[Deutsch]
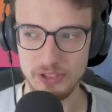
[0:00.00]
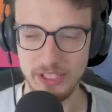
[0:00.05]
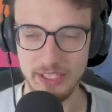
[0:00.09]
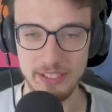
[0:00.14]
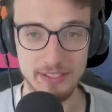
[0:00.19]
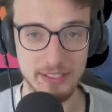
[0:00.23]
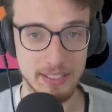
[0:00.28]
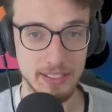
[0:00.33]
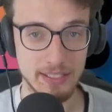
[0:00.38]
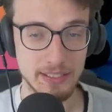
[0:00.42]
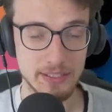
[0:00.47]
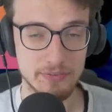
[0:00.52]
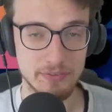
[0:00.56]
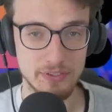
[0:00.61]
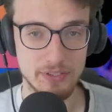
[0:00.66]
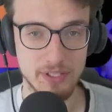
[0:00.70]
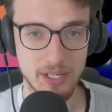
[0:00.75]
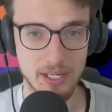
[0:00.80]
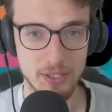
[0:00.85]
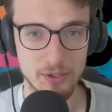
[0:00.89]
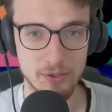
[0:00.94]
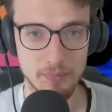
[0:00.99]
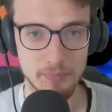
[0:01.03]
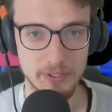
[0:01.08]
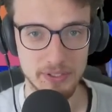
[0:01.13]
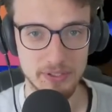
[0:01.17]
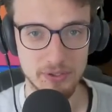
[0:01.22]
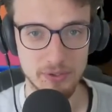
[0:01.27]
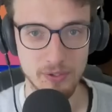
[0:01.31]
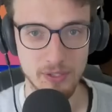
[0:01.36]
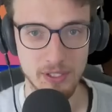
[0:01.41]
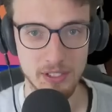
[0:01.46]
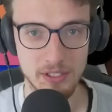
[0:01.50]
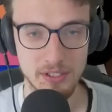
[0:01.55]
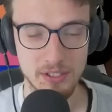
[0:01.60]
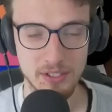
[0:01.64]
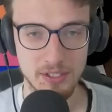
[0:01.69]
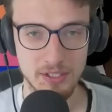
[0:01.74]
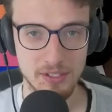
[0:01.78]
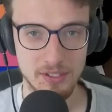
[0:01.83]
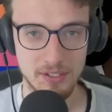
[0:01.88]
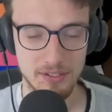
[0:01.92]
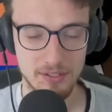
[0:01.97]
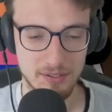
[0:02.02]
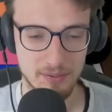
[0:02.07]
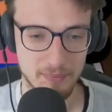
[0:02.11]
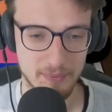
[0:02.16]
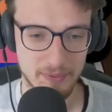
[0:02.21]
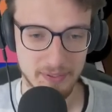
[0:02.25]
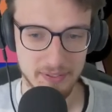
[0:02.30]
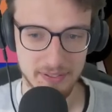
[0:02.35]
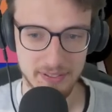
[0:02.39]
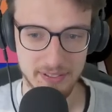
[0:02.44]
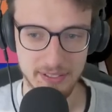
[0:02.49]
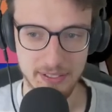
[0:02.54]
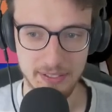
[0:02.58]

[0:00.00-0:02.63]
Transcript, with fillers: senkt, ähnlich wie Draco Meteor. Aber